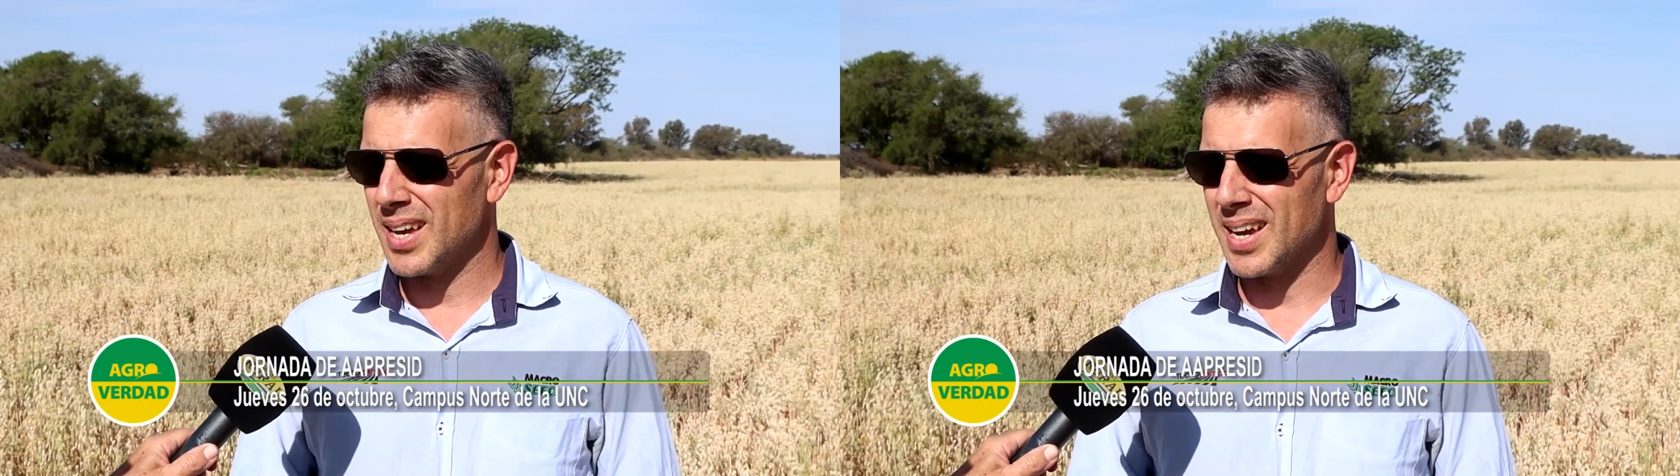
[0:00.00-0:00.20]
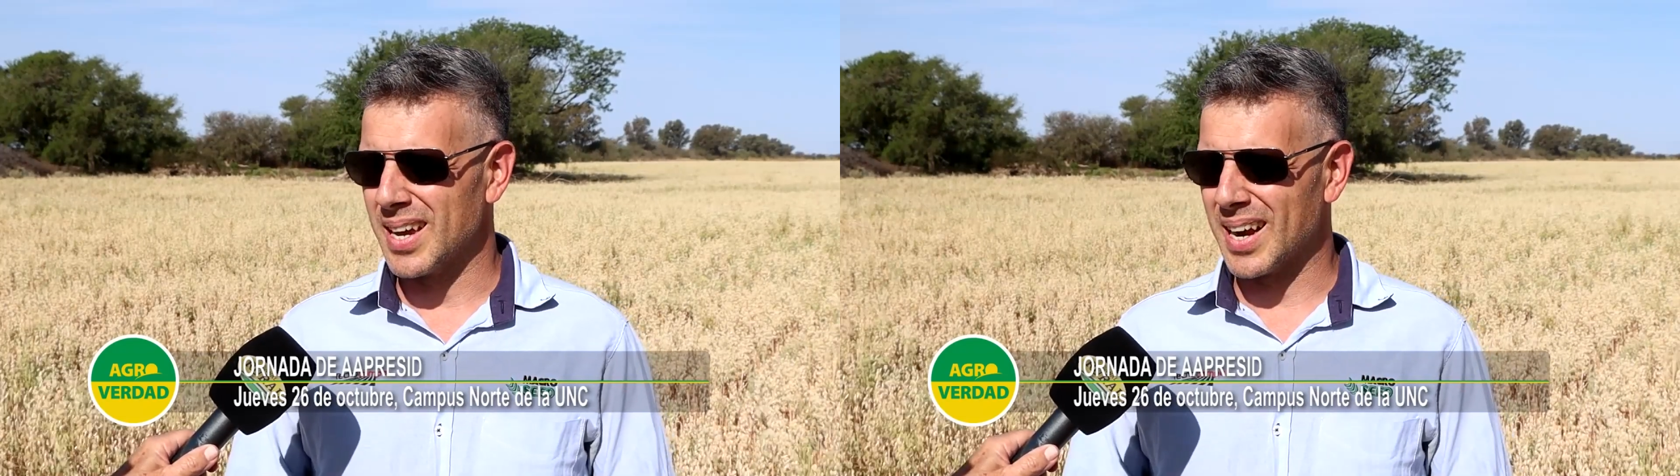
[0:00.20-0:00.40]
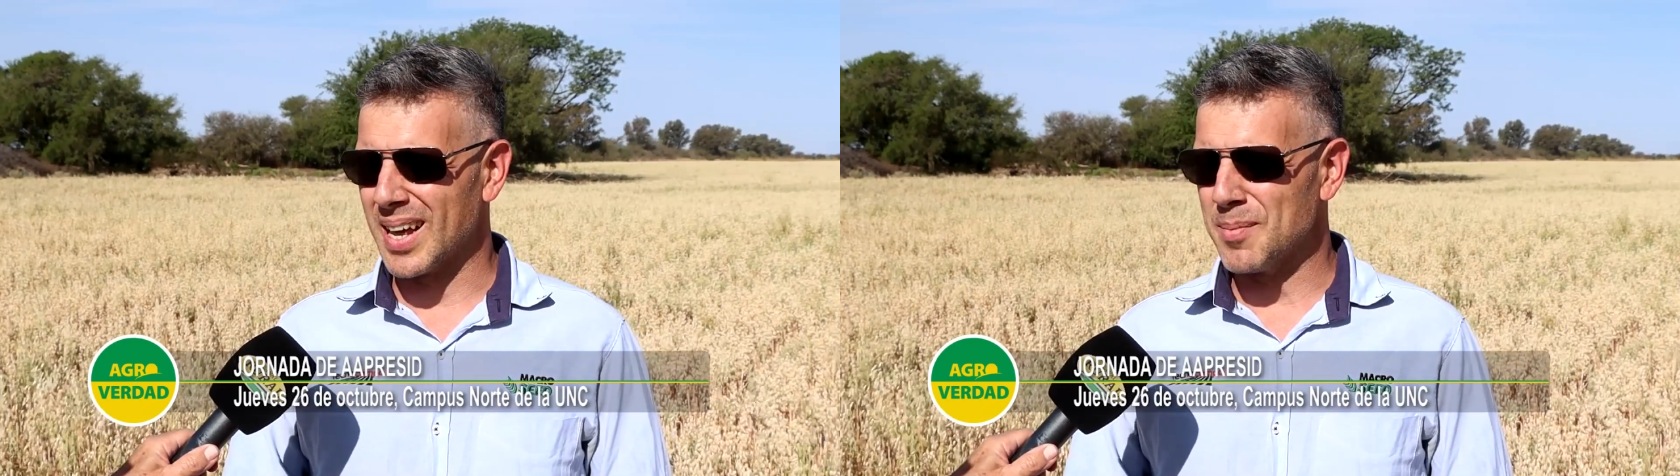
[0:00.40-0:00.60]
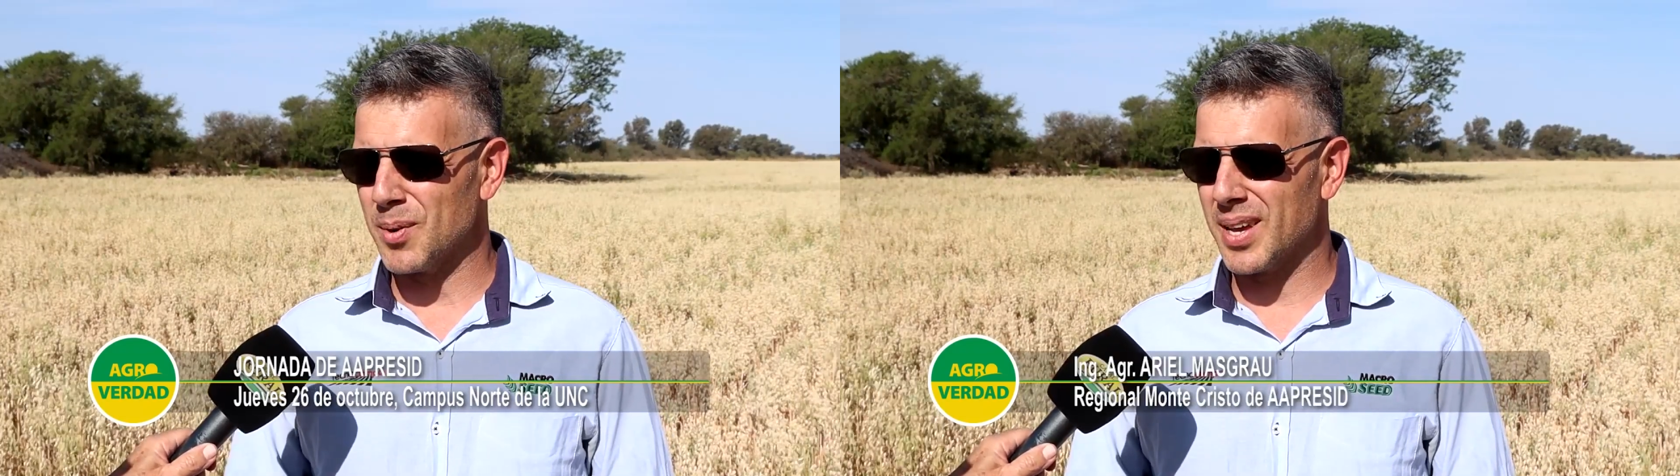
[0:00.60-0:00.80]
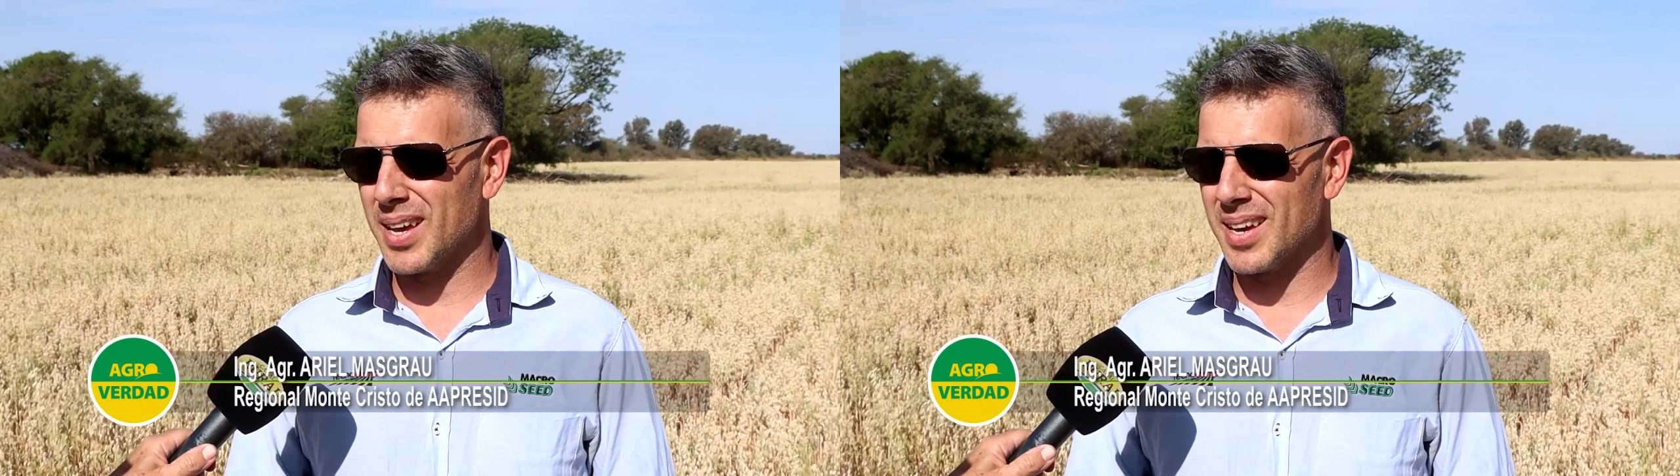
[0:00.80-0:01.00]
Eh,
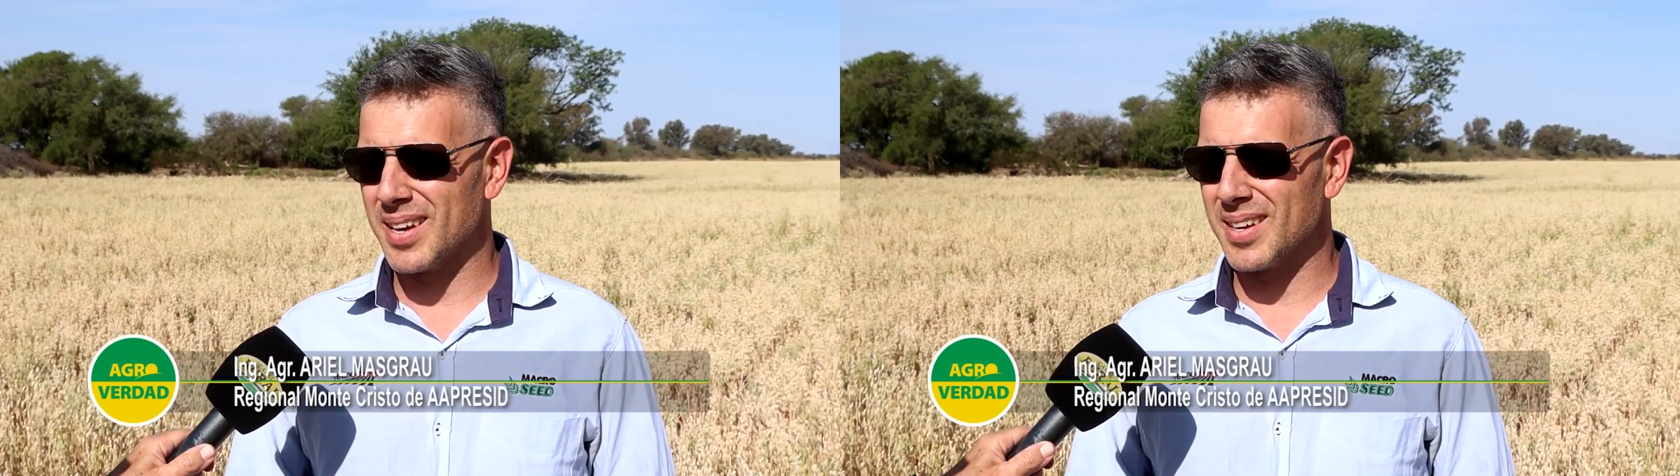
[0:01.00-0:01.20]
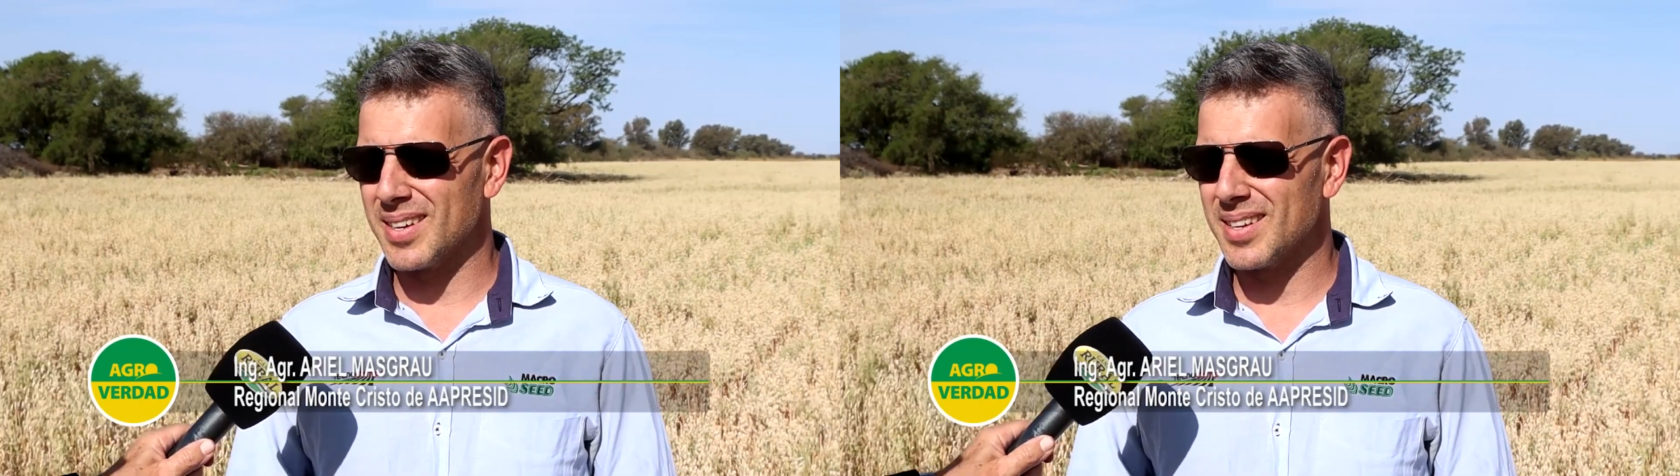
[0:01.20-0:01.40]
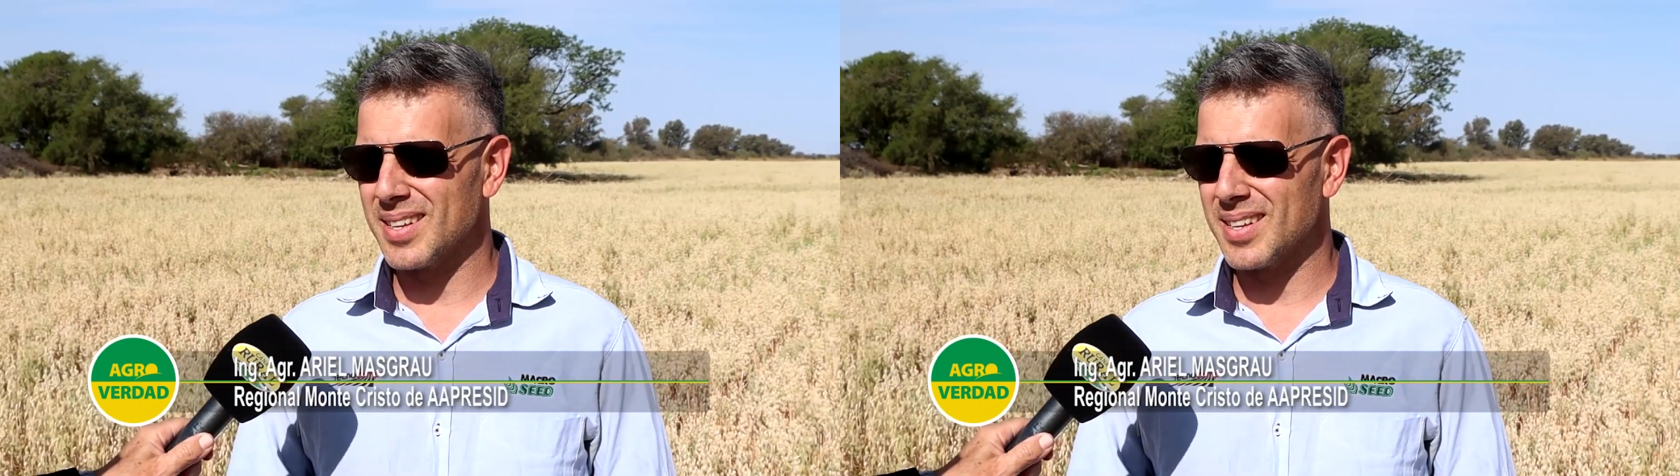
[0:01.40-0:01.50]
creemos que